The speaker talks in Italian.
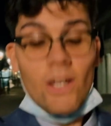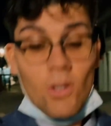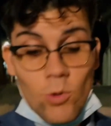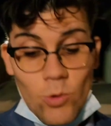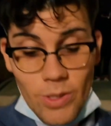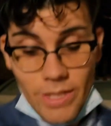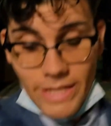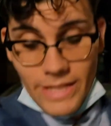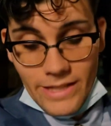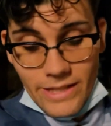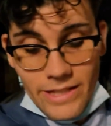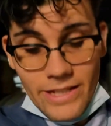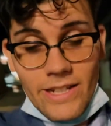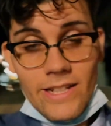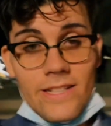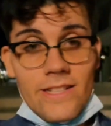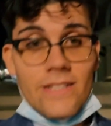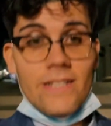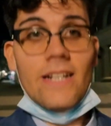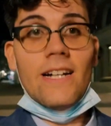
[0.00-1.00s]

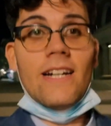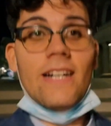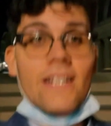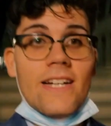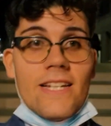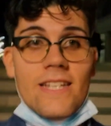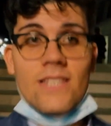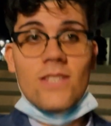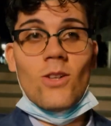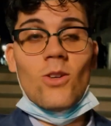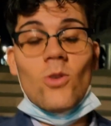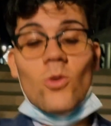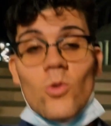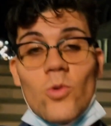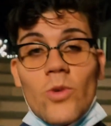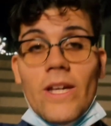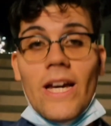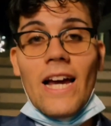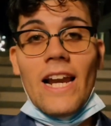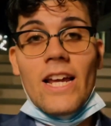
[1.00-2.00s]
quindi sono
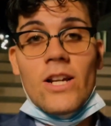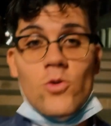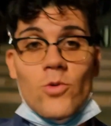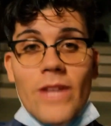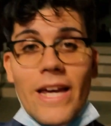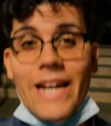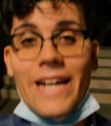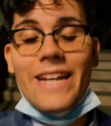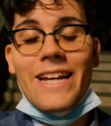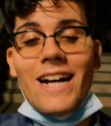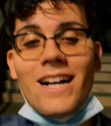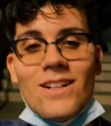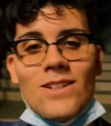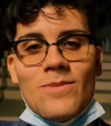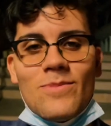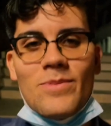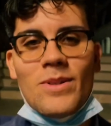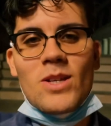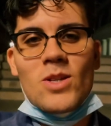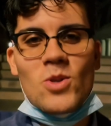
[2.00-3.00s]
qui alla Giudecca,
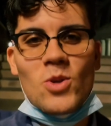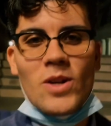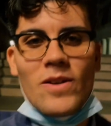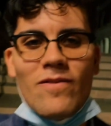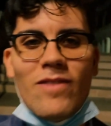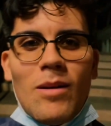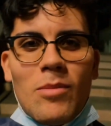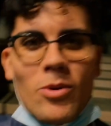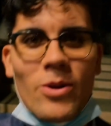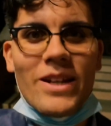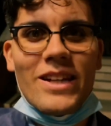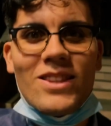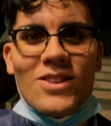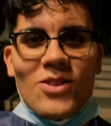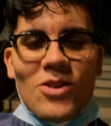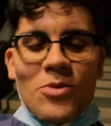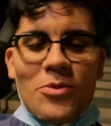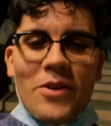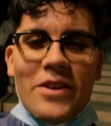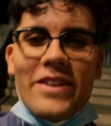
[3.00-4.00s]
preso il
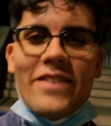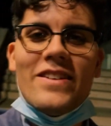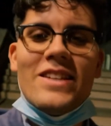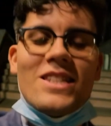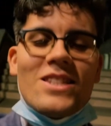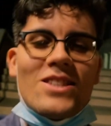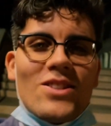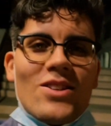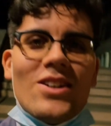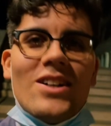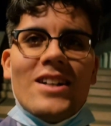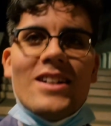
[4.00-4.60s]
vaporetto come avete visto,